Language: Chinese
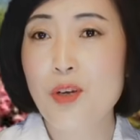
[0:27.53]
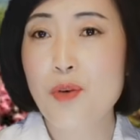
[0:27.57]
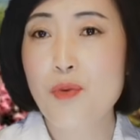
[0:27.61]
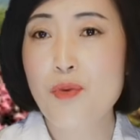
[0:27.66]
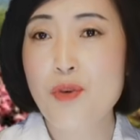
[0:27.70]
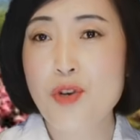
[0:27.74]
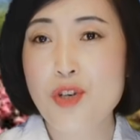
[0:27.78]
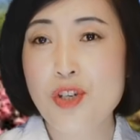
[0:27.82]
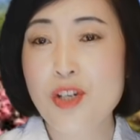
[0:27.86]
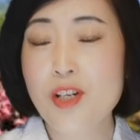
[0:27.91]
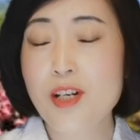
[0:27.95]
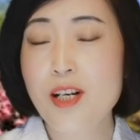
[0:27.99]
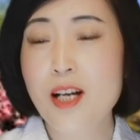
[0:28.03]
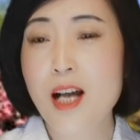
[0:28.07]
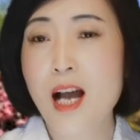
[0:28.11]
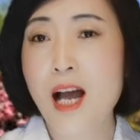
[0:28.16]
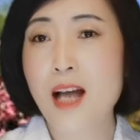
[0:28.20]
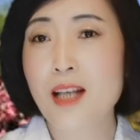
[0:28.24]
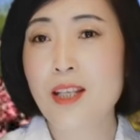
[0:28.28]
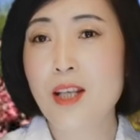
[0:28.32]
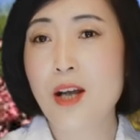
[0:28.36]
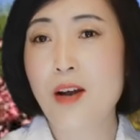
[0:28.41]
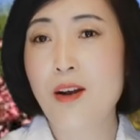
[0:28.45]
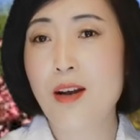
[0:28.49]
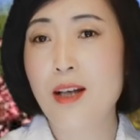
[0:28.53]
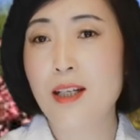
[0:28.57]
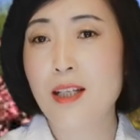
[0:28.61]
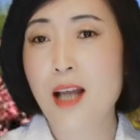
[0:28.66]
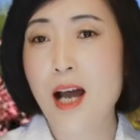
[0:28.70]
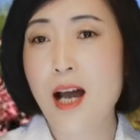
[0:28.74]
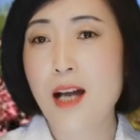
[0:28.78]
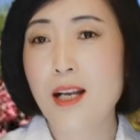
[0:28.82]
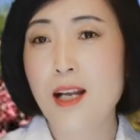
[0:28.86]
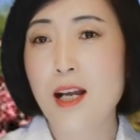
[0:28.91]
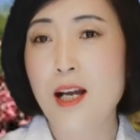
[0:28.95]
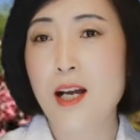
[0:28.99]
我是看到了
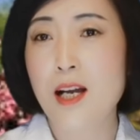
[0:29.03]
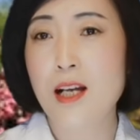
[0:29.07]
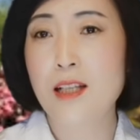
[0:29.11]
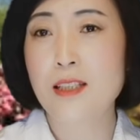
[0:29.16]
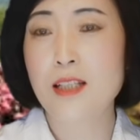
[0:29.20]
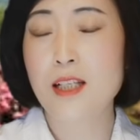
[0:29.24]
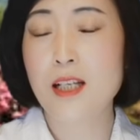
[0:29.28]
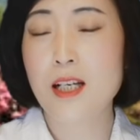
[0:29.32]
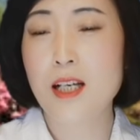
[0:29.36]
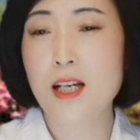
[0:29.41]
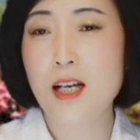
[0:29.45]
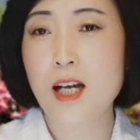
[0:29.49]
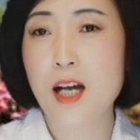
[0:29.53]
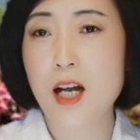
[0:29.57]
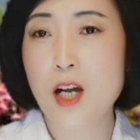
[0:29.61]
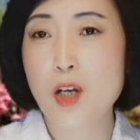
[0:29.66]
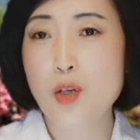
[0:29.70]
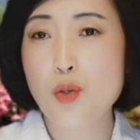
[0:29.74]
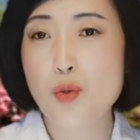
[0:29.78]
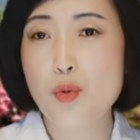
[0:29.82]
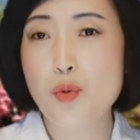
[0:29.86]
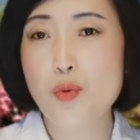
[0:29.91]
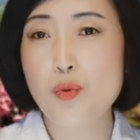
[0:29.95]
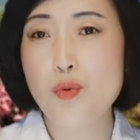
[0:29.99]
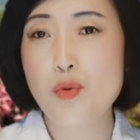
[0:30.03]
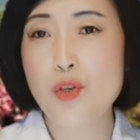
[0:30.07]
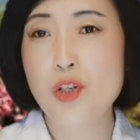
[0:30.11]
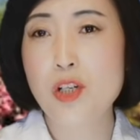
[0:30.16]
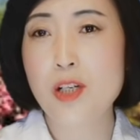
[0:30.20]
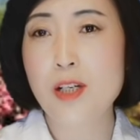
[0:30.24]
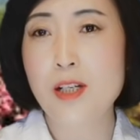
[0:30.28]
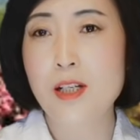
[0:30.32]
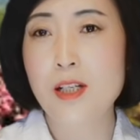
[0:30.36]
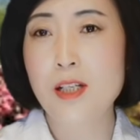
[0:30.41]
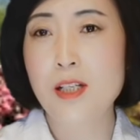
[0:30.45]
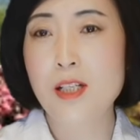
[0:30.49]
他的这个出
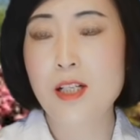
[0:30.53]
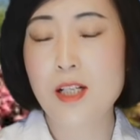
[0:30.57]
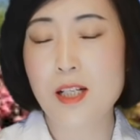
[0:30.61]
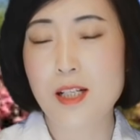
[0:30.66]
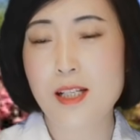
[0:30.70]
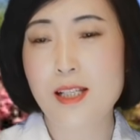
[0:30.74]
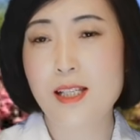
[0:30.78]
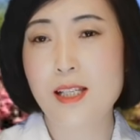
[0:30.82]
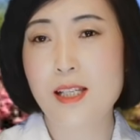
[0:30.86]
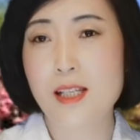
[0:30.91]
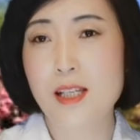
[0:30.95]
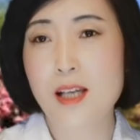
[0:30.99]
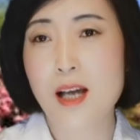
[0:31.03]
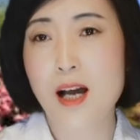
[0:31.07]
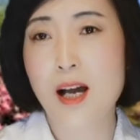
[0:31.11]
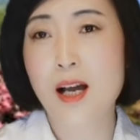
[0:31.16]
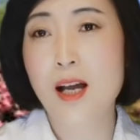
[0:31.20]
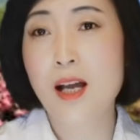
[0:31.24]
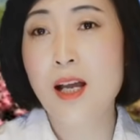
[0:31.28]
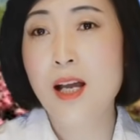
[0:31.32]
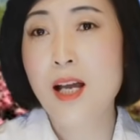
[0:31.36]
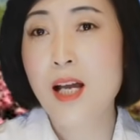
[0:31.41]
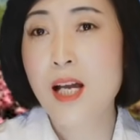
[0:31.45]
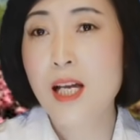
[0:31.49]
生日期啊，